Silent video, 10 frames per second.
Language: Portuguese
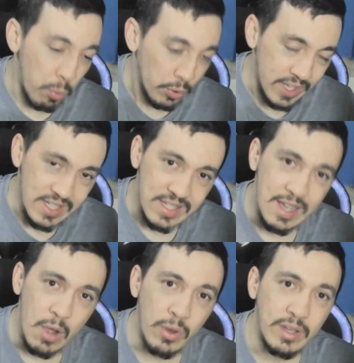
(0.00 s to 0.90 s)
o
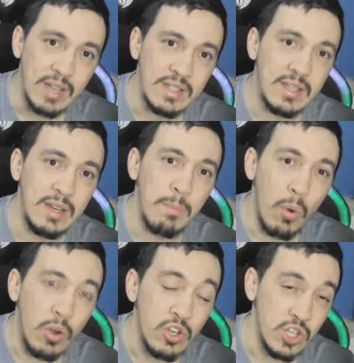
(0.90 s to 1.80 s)
potencial que Night City
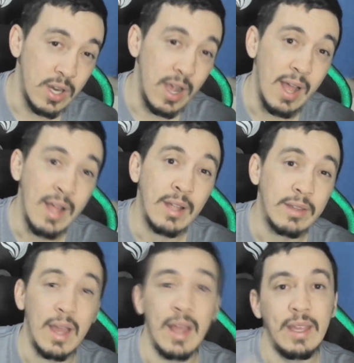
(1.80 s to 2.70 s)
pode chegar,
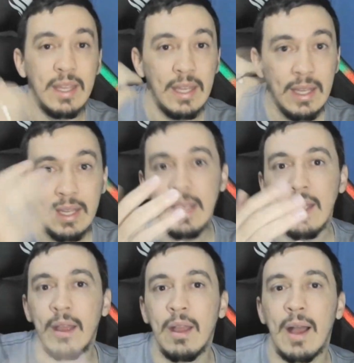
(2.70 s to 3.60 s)
tá?
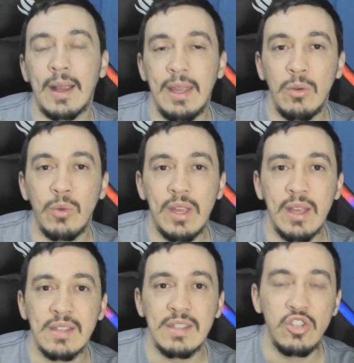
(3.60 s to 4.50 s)
E aquilo
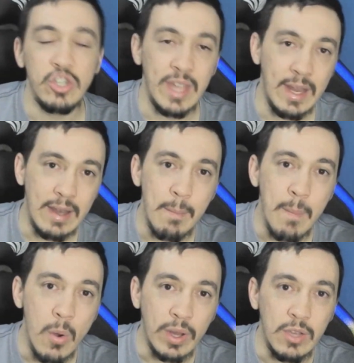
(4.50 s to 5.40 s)
que a Cid tem na
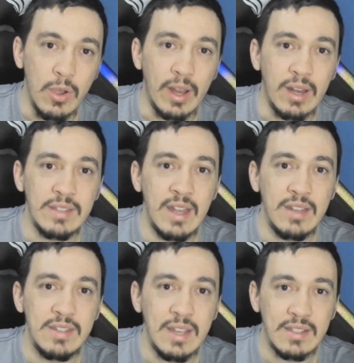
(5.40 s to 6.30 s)
mão aqui, ó, aquela
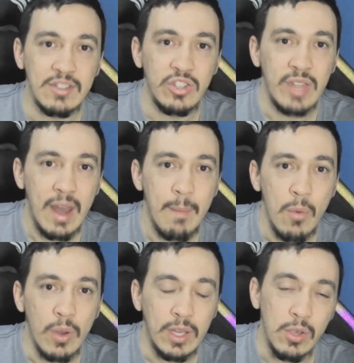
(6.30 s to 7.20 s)
cidadezinha que a Cid tem na
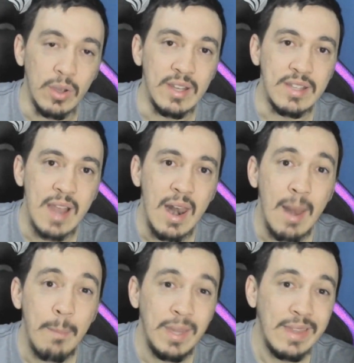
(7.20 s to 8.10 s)
mão aqui, ó, que se
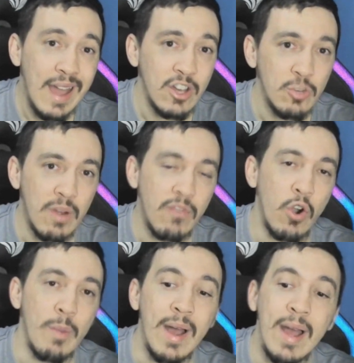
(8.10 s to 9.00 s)
ela lapidar de uma
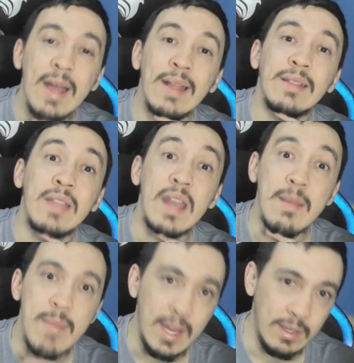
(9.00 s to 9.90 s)
forma
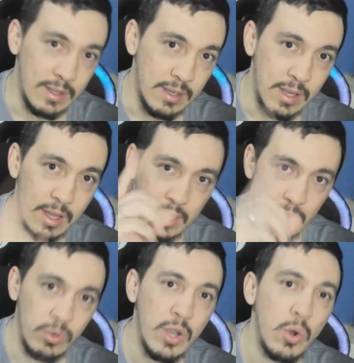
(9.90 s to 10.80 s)
tremenda,
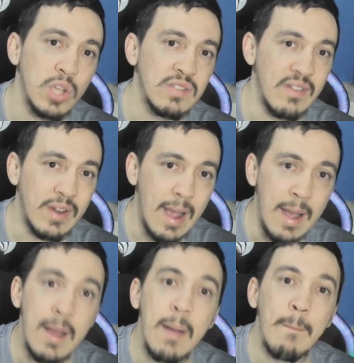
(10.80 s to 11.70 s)
o negócio vai
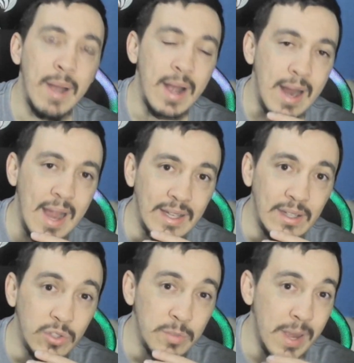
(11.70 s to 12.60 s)
ficar pancada
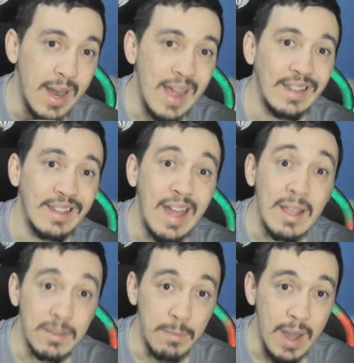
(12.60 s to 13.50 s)
e dos pancada
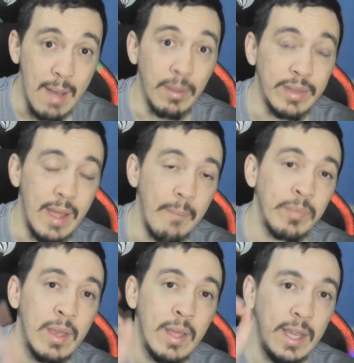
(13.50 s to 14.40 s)
das braba, tá?
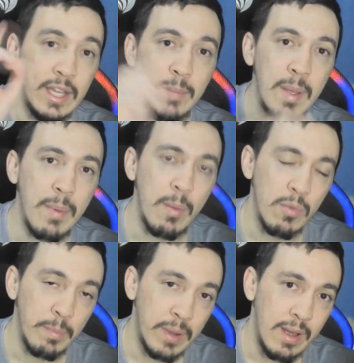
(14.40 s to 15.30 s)
E também
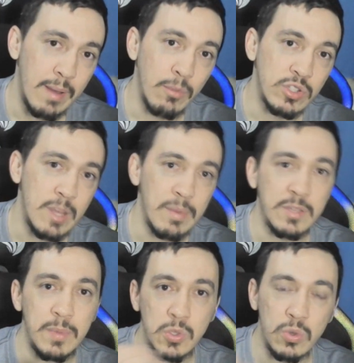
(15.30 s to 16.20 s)
para mostrar para
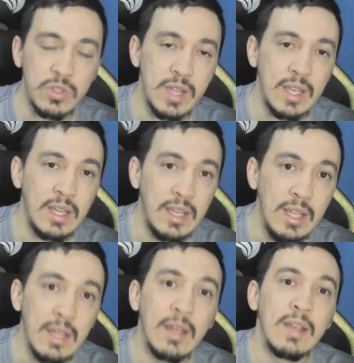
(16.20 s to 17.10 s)
as pessoas, né,
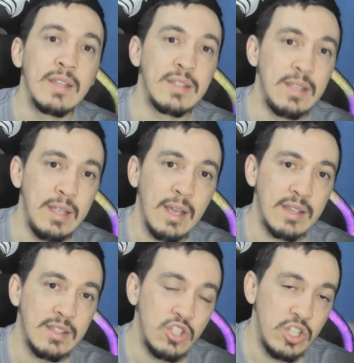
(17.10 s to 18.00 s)
que se
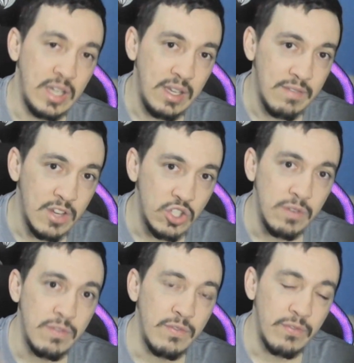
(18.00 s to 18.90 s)
a Cid
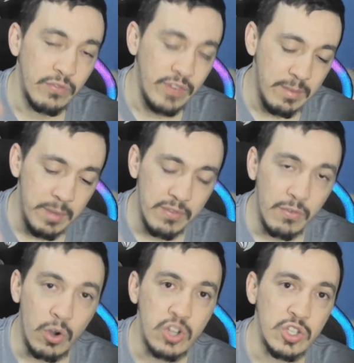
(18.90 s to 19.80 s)
investir firme e
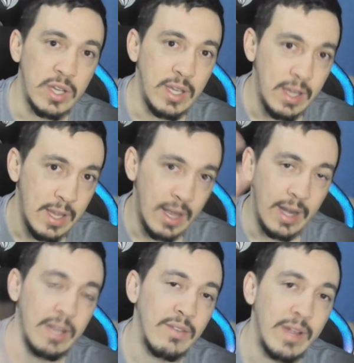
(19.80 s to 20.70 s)
forte aí,
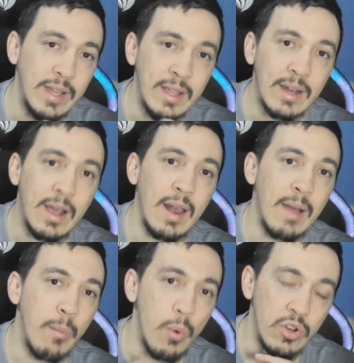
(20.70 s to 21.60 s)
ela ainda vai
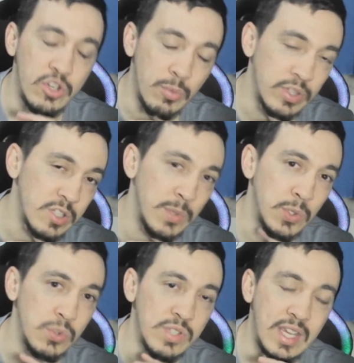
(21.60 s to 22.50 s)
calar a boca de muitas
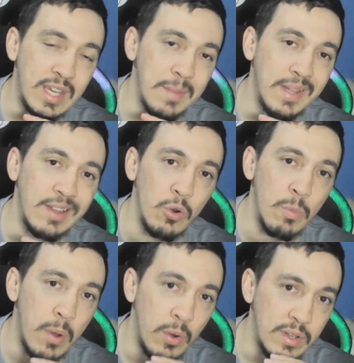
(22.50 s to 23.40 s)
pessoas aí que
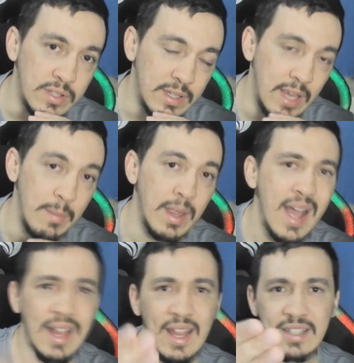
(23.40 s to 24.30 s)
meteram o pau nesse game.
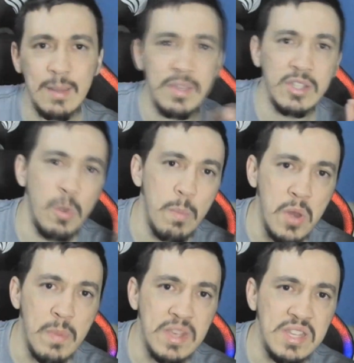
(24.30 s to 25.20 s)
Ah, Guedes, tá passando
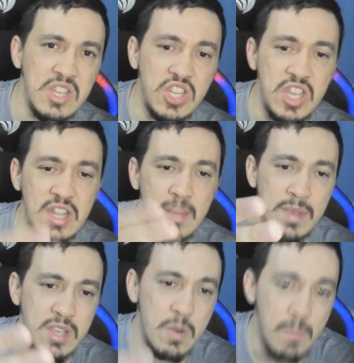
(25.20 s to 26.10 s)
pano para Cid, tá
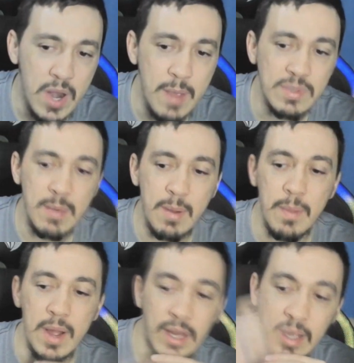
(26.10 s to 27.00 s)
passando pano aí pro
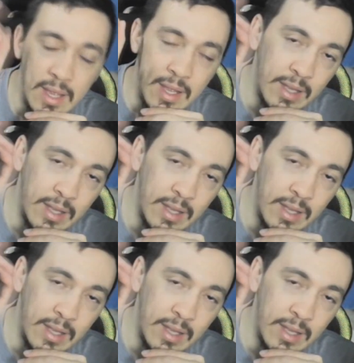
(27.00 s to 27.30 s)
Cyberpunk.